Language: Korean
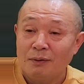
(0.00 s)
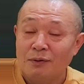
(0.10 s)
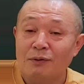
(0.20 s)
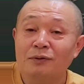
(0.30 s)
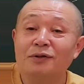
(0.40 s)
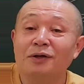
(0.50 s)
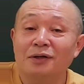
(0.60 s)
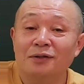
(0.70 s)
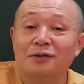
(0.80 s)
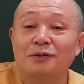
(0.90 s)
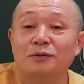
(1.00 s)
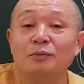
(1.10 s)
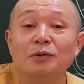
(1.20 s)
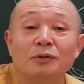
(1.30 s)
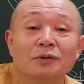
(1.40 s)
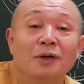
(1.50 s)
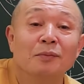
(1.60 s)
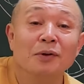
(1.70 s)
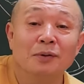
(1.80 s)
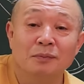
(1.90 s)
그걸 어떻게 설명을
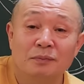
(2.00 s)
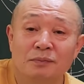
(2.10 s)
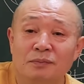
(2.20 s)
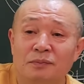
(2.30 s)
하냐면,